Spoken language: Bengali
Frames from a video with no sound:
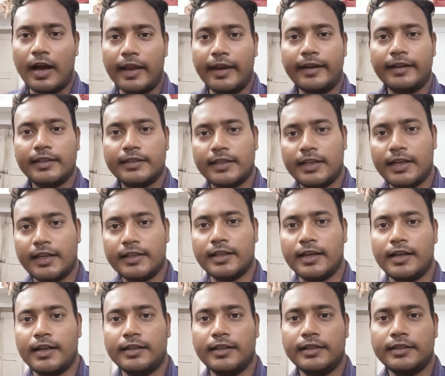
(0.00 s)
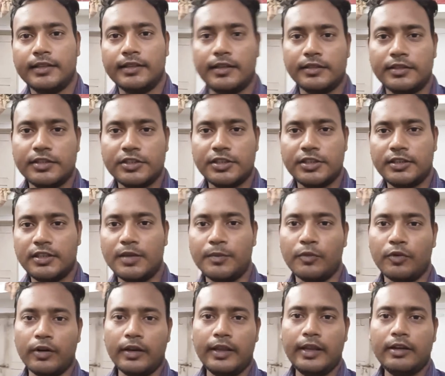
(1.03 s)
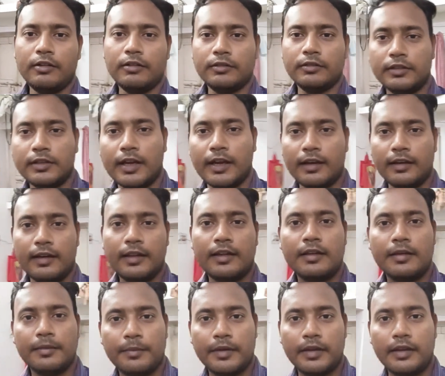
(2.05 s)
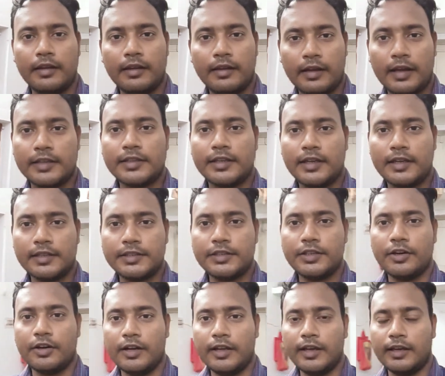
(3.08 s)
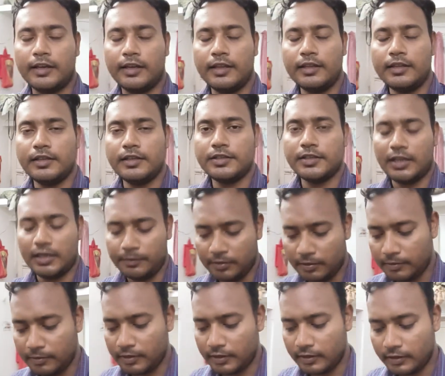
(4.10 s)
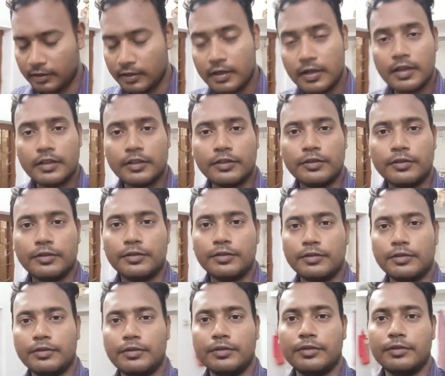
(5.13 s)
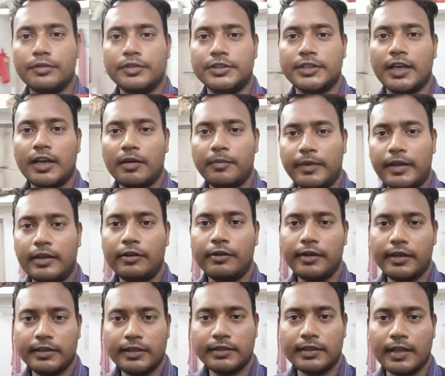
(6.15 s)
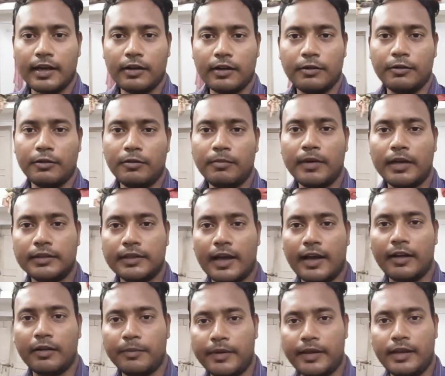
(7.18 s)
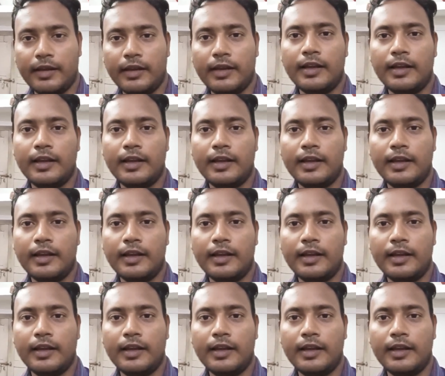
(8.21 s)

আরেকটা জায়গায় থাকা যায় সেটা হচ্ছে সিথিমোড় এগুলোতে থাকলে মানে কাছাকাছি হয় আর কি দিশারি ভবনের তো যারা বেলঘরিয়াতে থাকো বা থাকবে